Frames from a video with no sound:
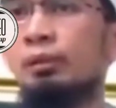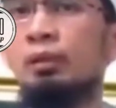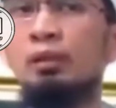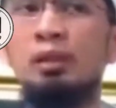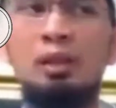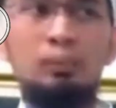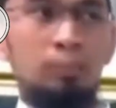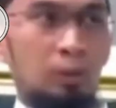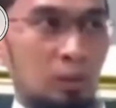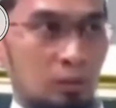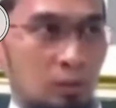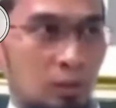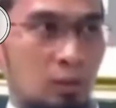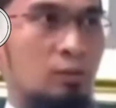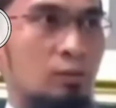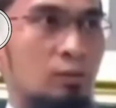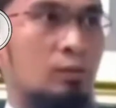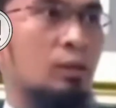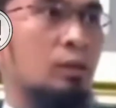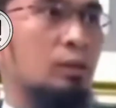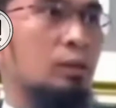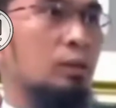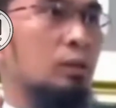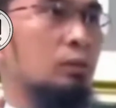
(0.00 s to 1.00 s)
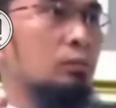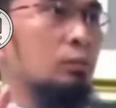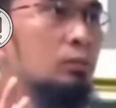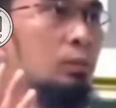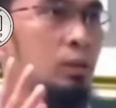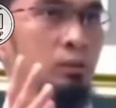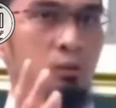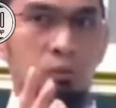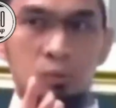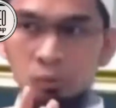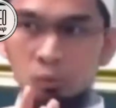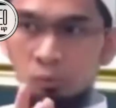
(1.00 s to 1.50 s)
Nggak percaya silahkan ibu
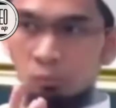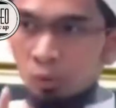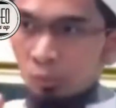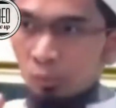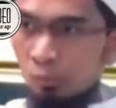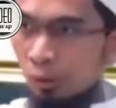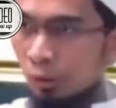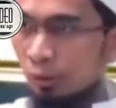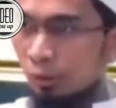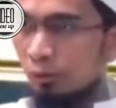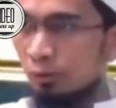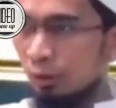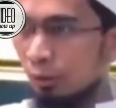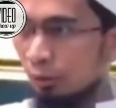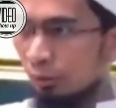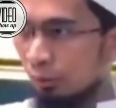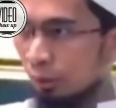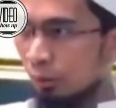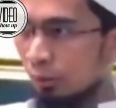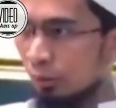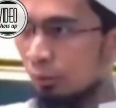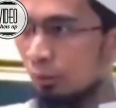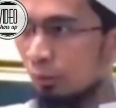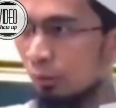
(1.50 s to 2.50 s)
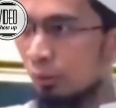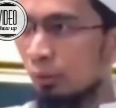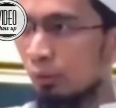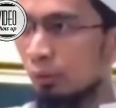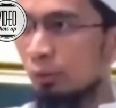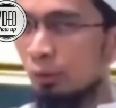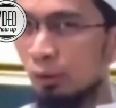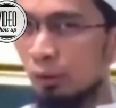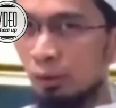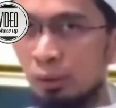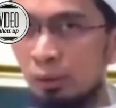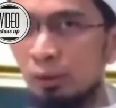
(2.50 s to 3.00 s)
masuk ke rumah biasa gitu kan,
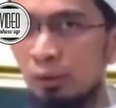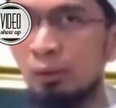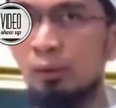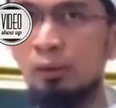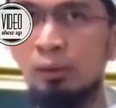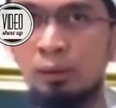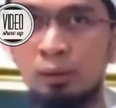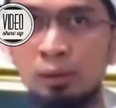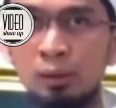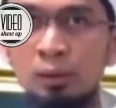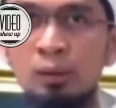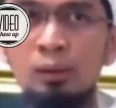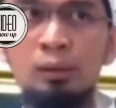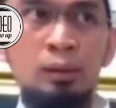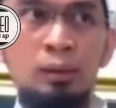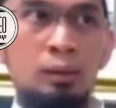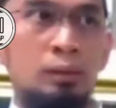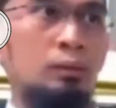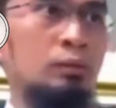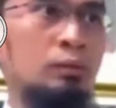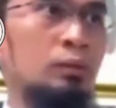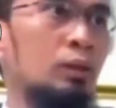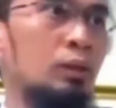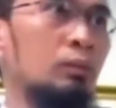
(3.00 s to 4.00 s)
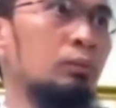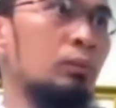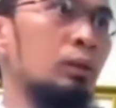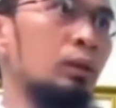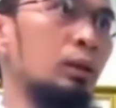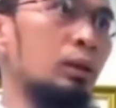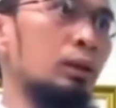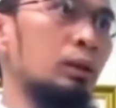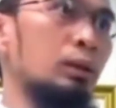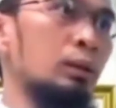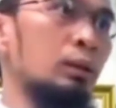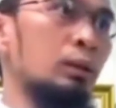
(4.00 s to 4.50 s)
tenang gitu
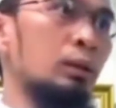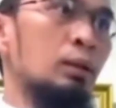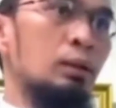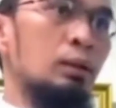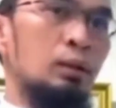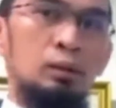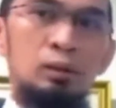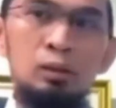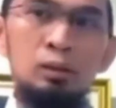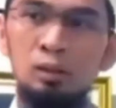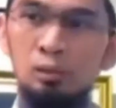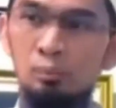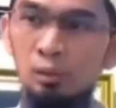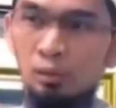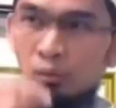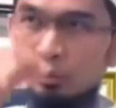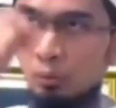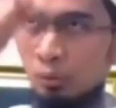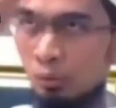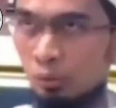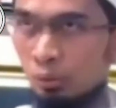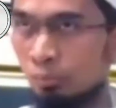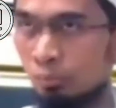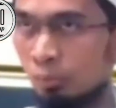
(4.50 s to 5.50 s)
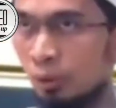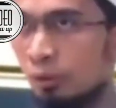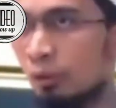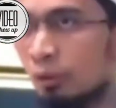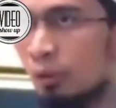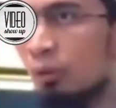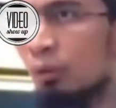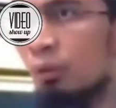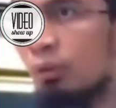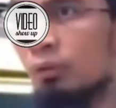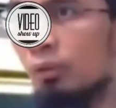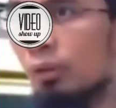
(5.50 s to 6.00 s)
nyaman. Ketika masuk ke tempat
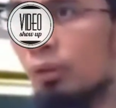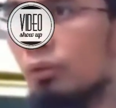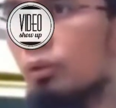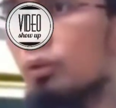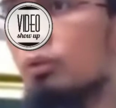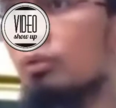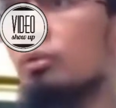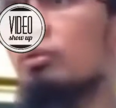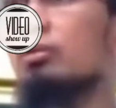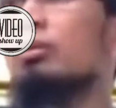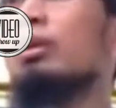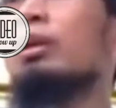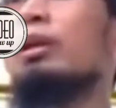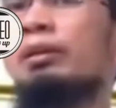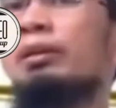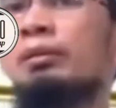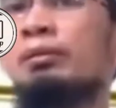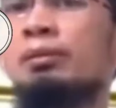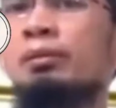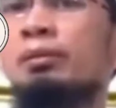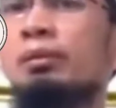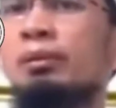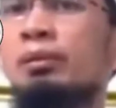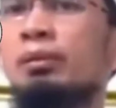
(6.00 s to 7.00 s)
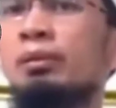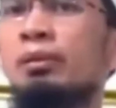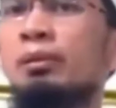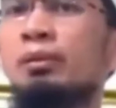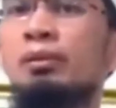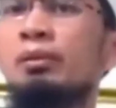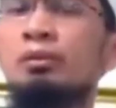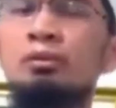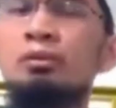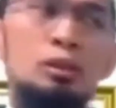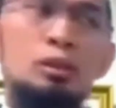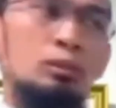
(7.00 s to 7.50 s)
yang kotor suasana sudah lain
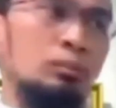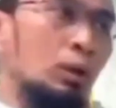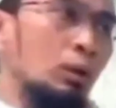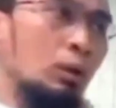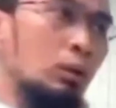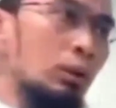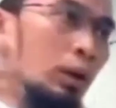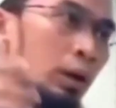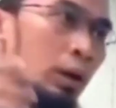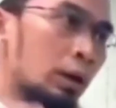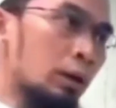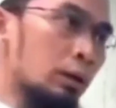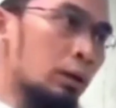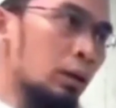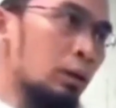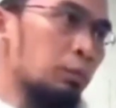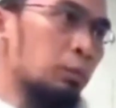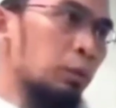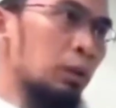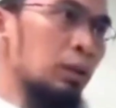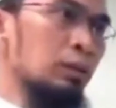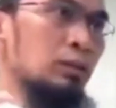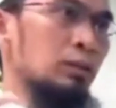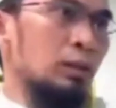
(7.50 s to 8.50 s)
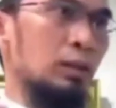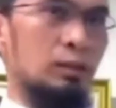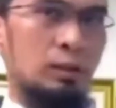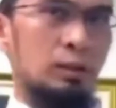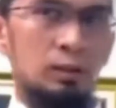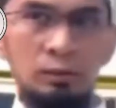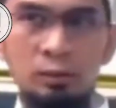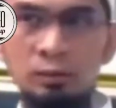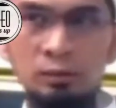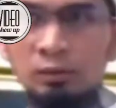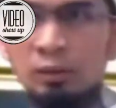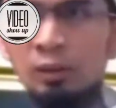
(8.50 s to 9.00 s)
sedang bau nggak enak, perasaan
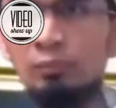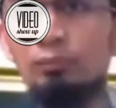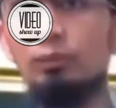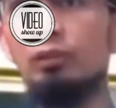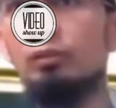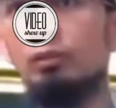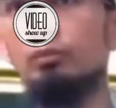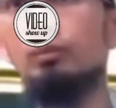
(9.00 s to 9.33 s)
nggak tentram dan